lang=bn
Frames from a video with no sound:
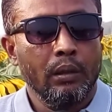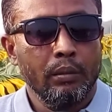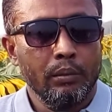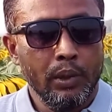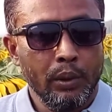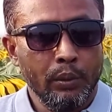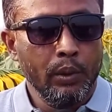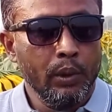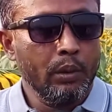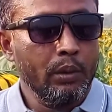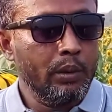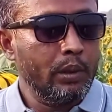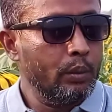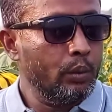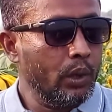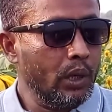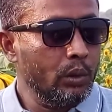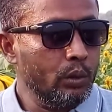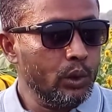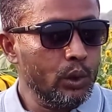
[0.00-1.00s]
বিভিন্ন ধরনের
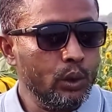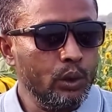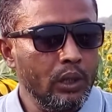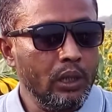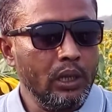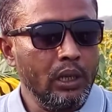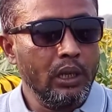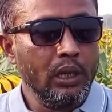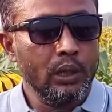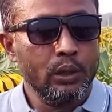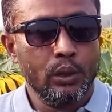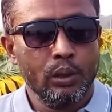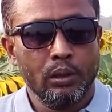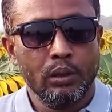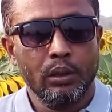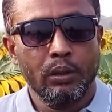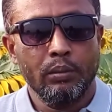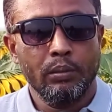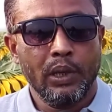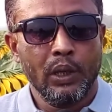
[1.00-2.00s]
পরামর্শ কীটনাশক
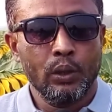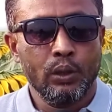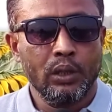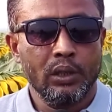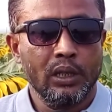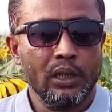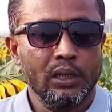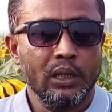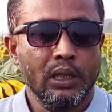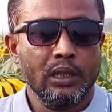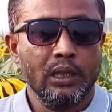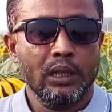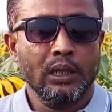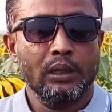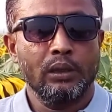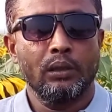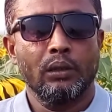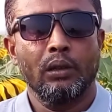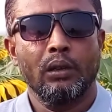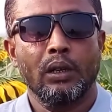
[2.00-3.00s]
মানুষের যা যা কিছু
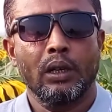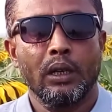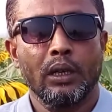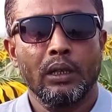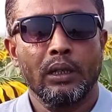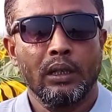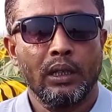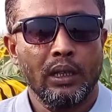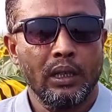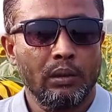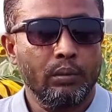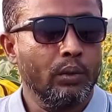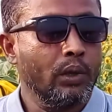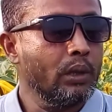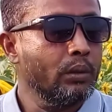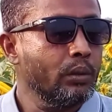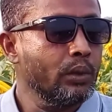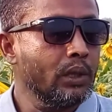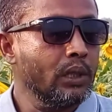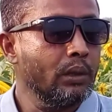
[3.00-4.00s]
দরকার তাদের
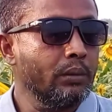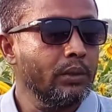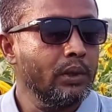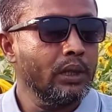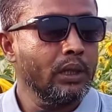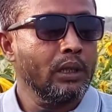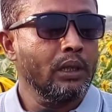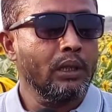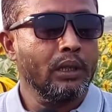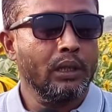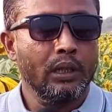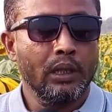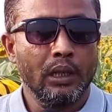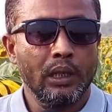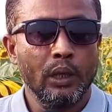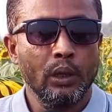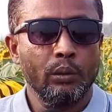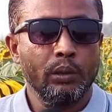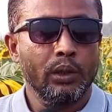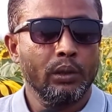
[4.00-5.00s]
পরামর্শ এটা
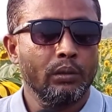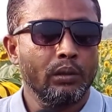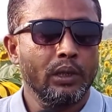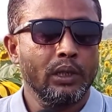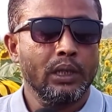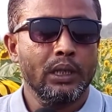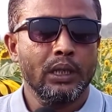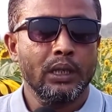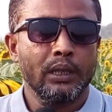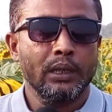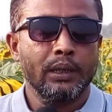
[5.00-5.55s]
নিয়মিত দিচ্ছে